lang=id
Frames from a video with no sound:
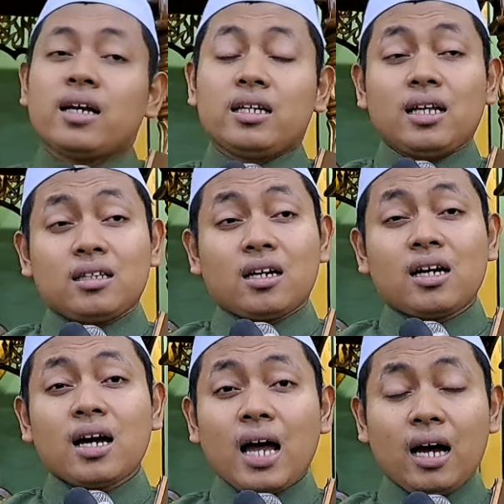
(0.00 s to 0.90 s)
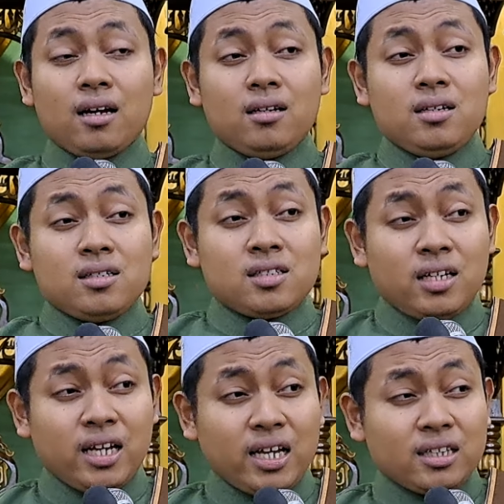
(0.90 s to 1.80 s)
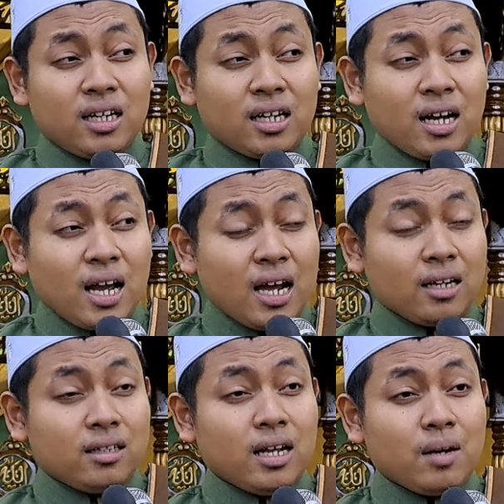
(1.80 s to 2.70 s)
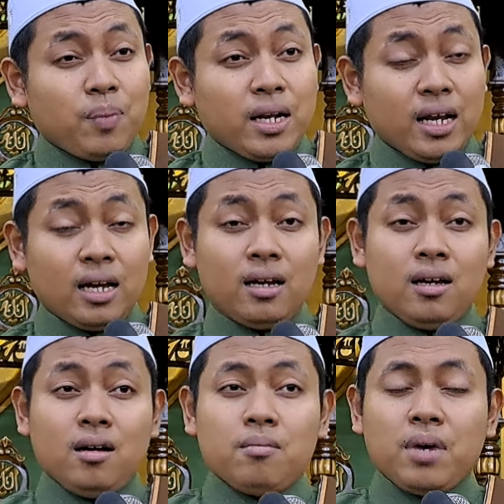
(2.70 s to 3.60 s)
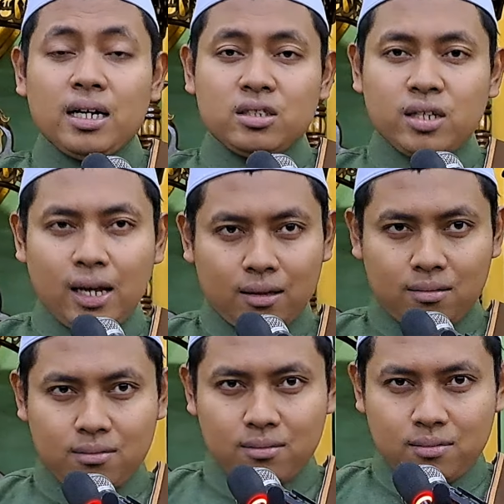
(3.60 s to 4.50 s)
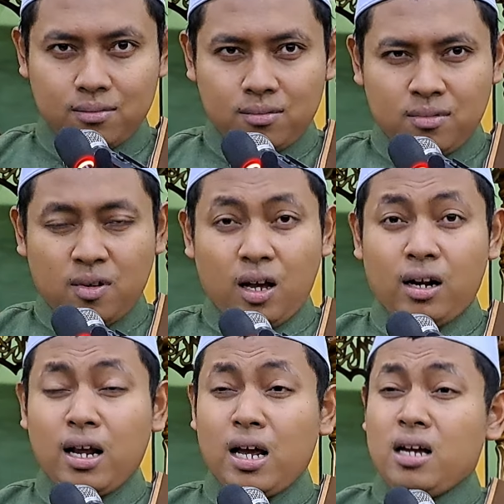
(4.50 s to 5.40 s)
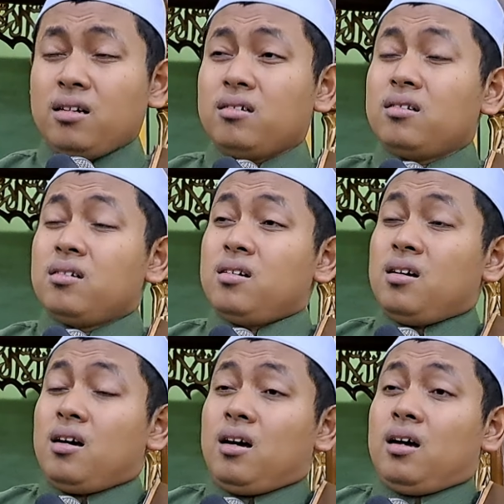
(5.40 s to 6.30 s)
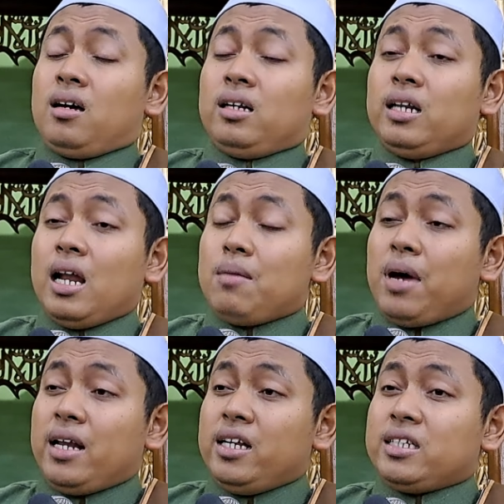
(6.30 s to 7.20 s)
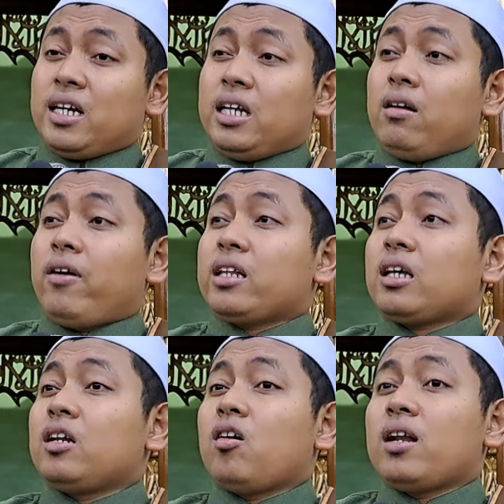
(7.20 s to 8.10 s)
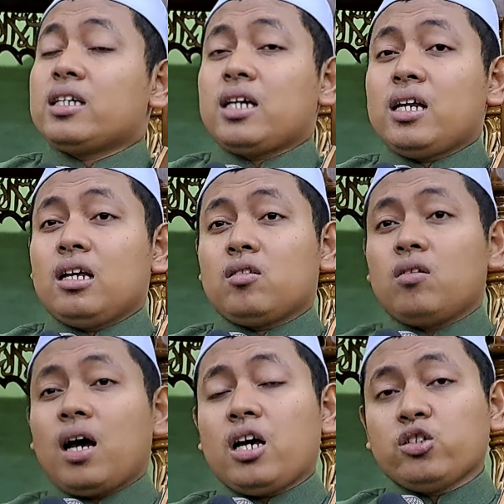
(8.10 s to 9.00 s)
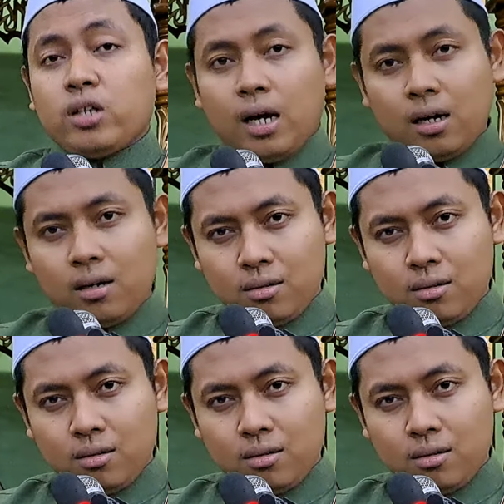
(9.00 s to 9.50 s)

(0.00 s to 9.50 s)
kita terkekang sedikit terkekang daripada maksiat karena di dalam hadis yang diriwayatkan oleh Sayyidatuna Aisyah